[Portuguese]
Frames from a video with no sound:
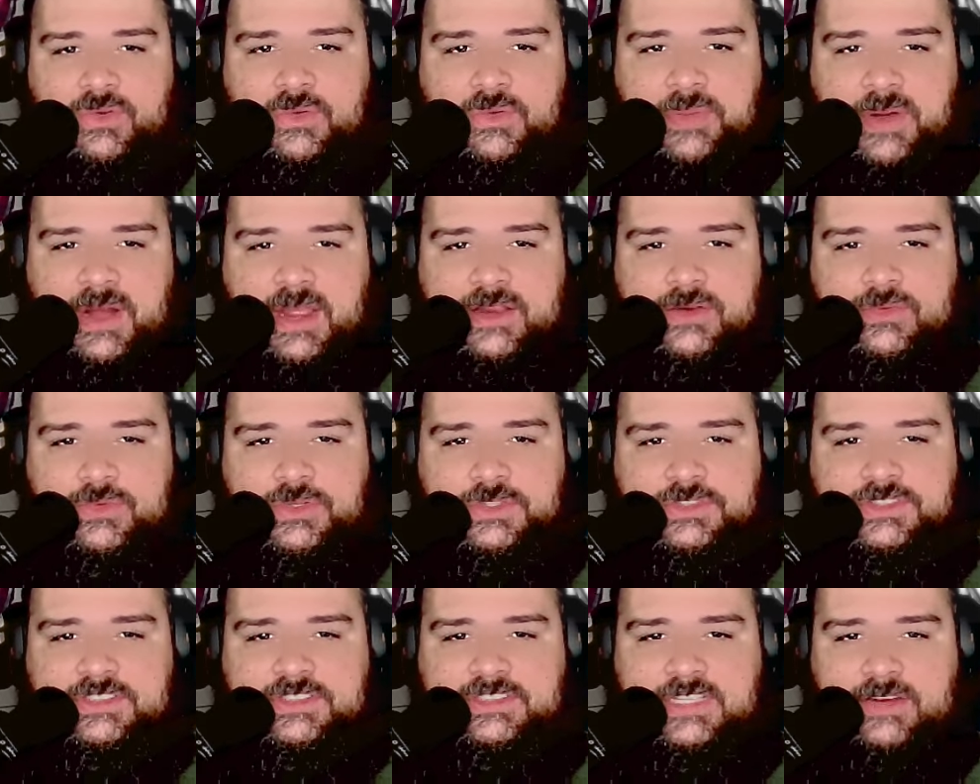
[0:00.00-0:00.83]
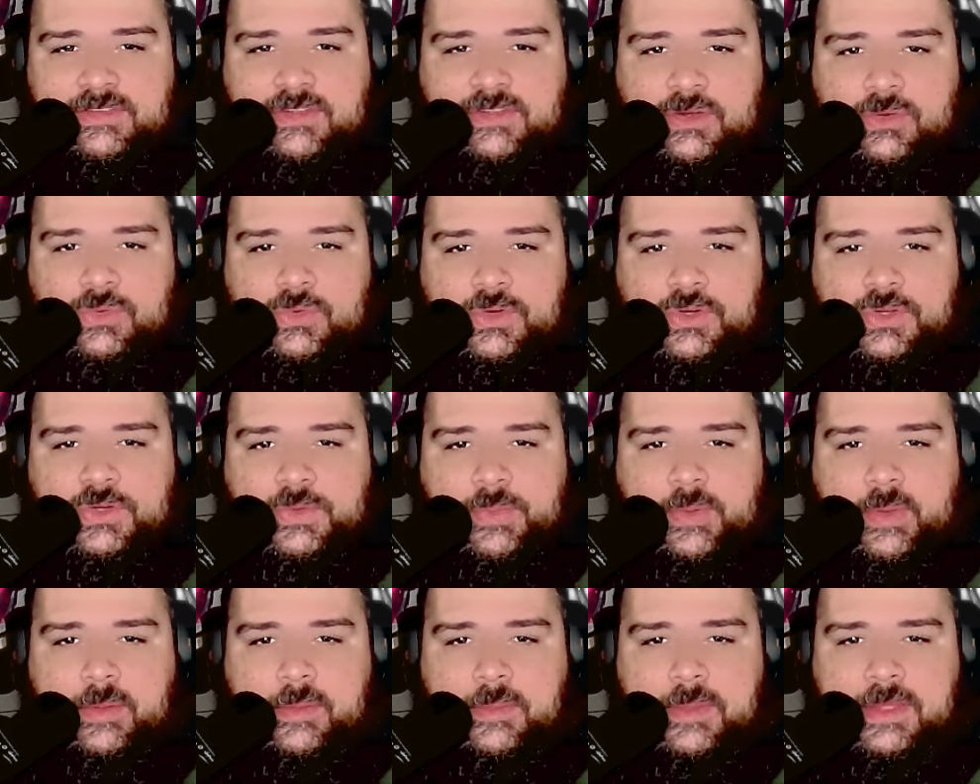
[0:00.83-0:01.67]
O Brian Urso escreveu: O
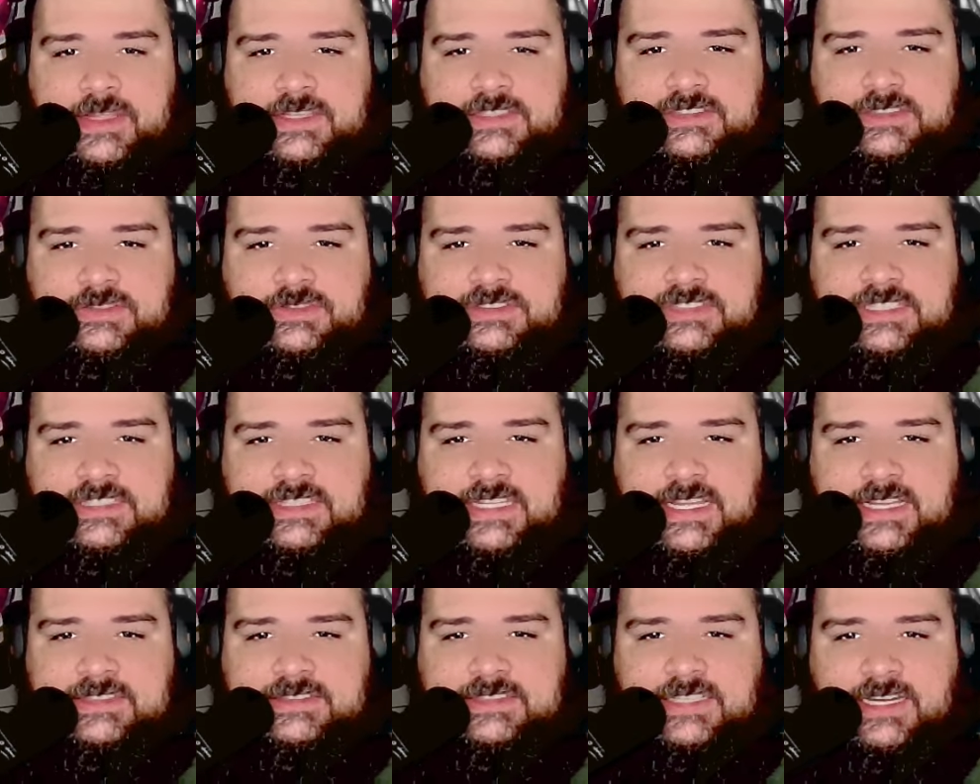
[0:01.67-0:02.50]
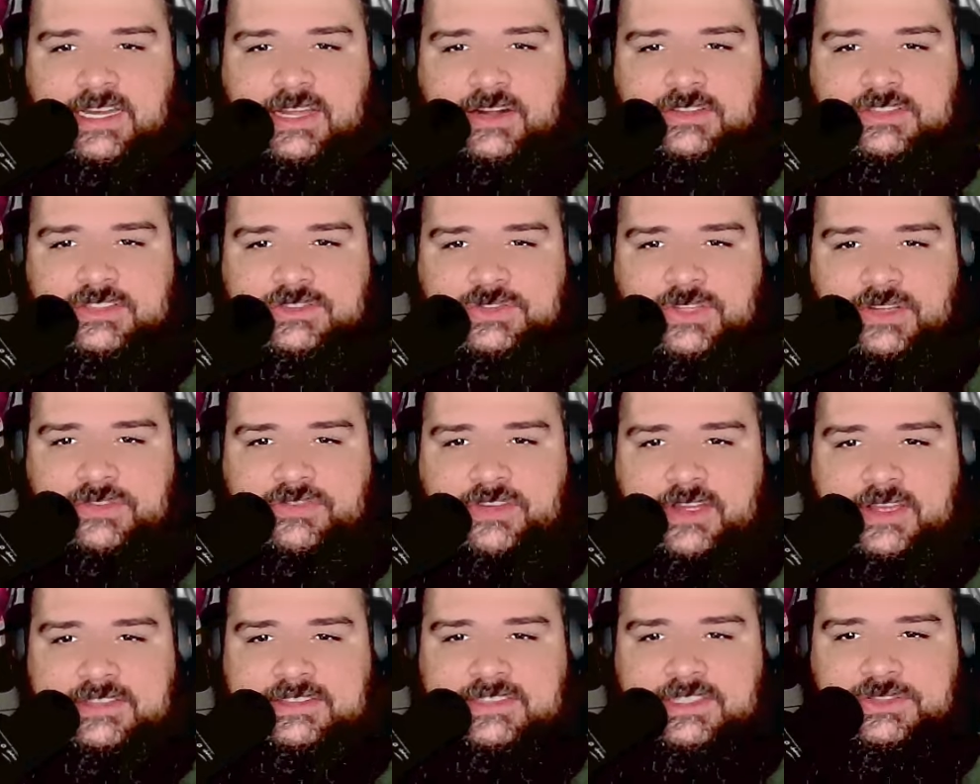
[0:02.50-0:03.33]
único problema é que se você tem essa garota em
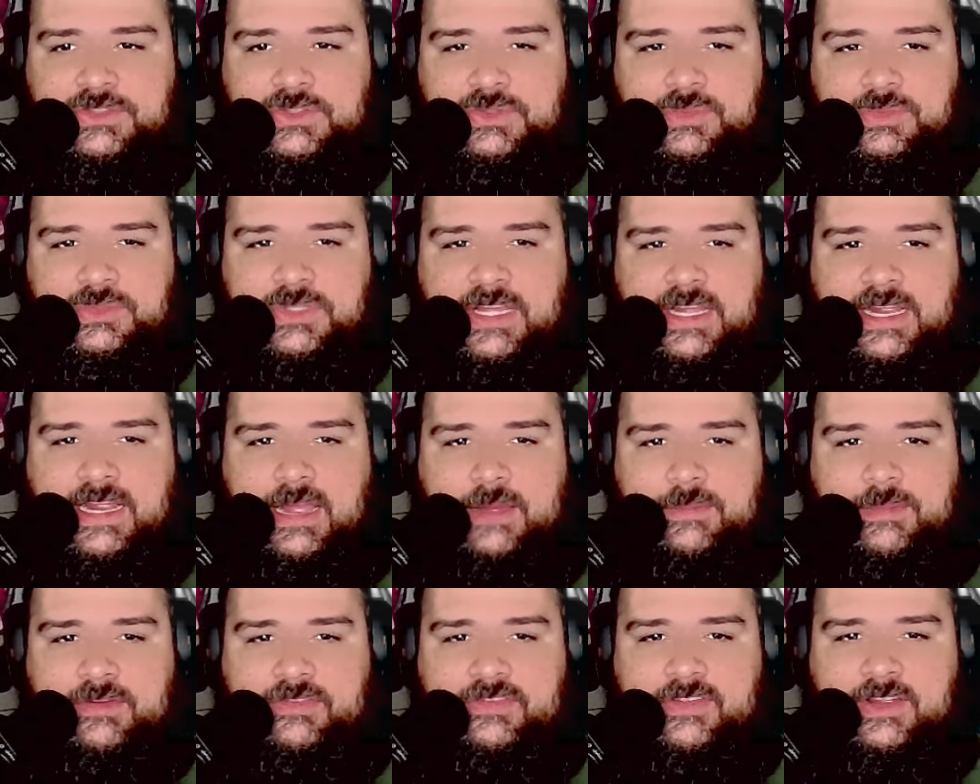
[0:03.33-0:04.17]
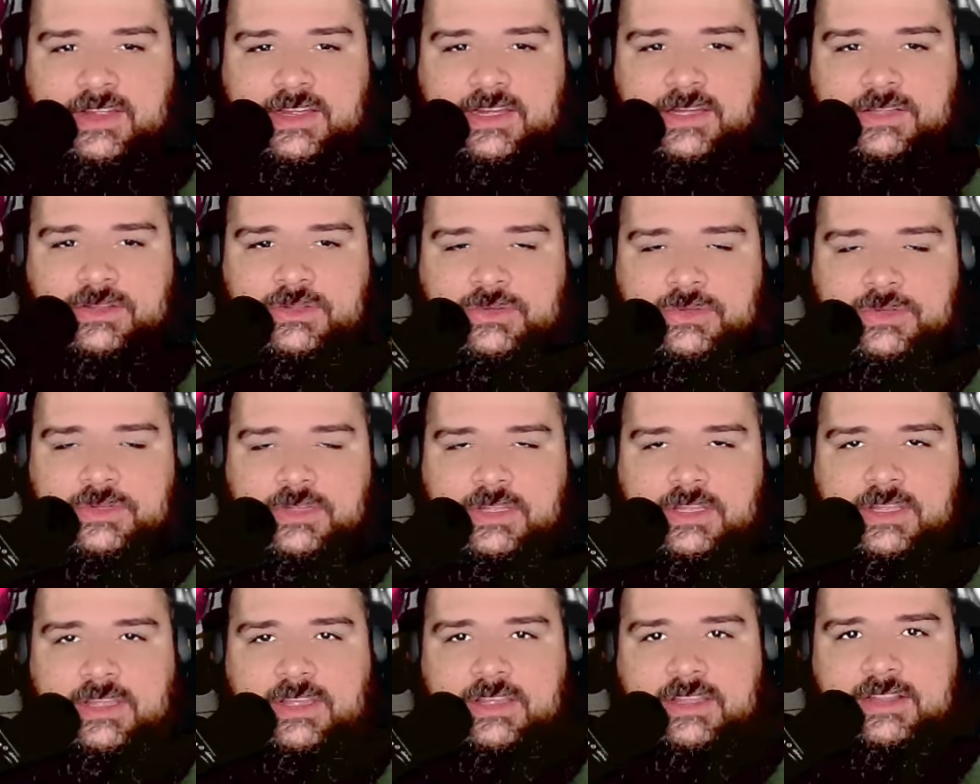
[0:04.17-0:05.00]
sua festa, todo mundo acaba
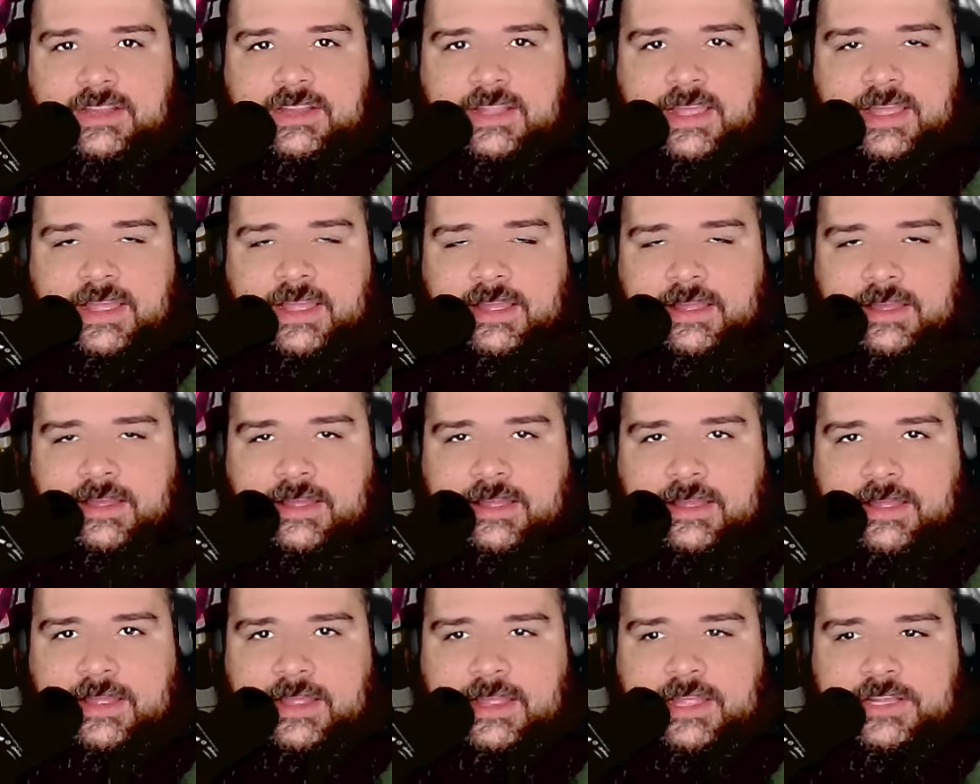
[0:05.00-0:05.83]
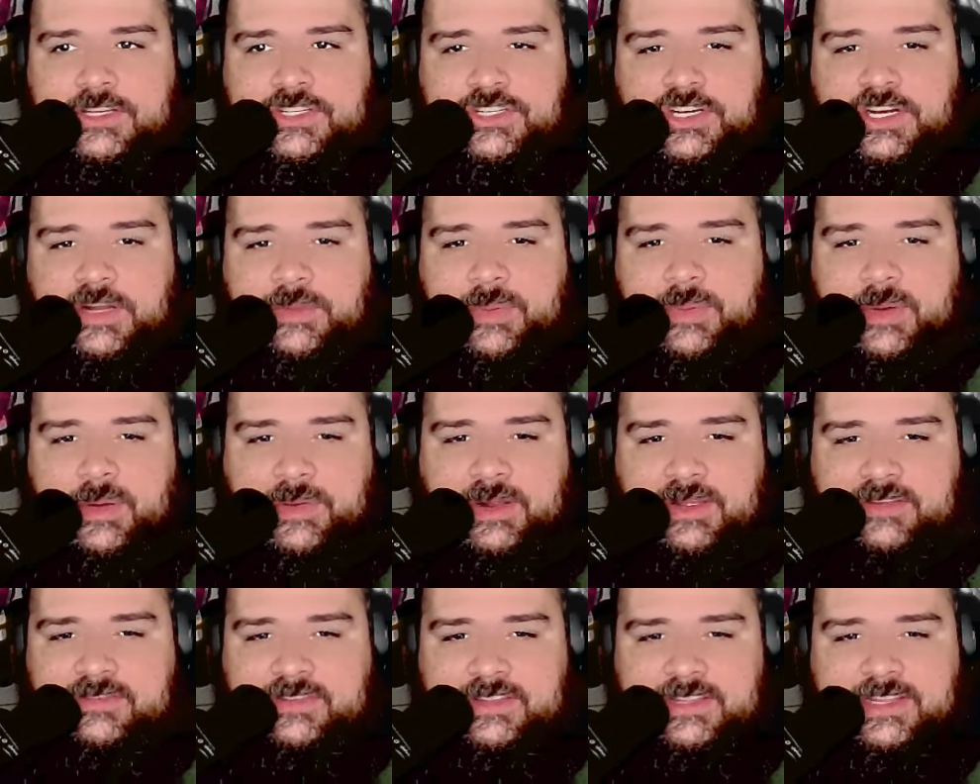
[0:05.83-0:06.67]
ficando, né, é, retirando a
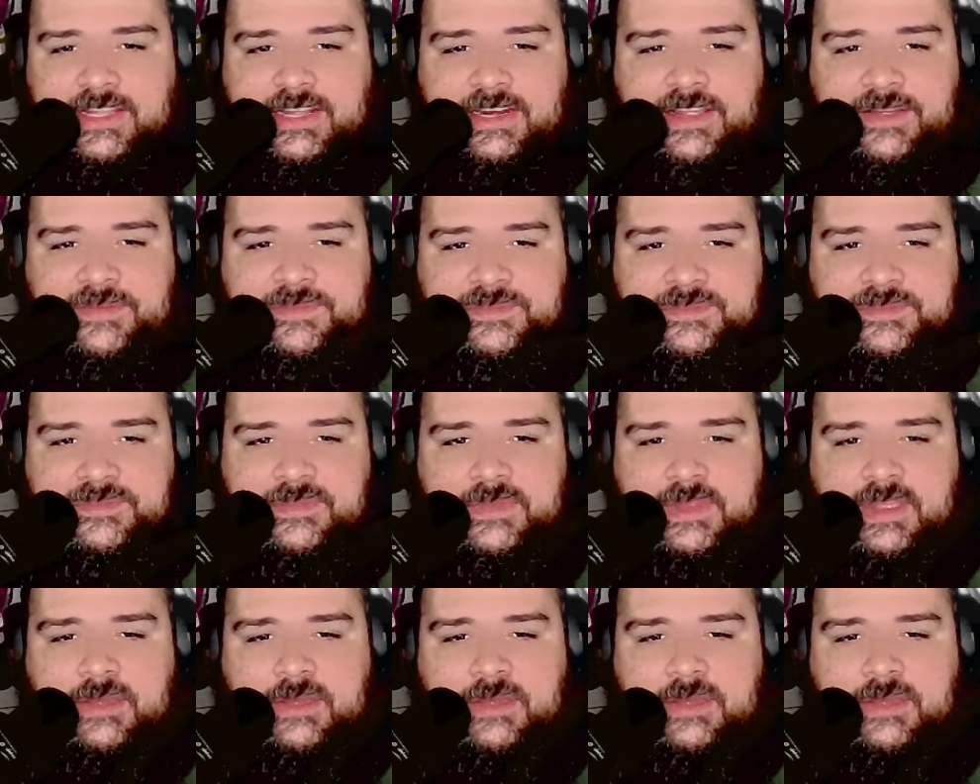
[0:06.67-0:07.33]
própria vida, né?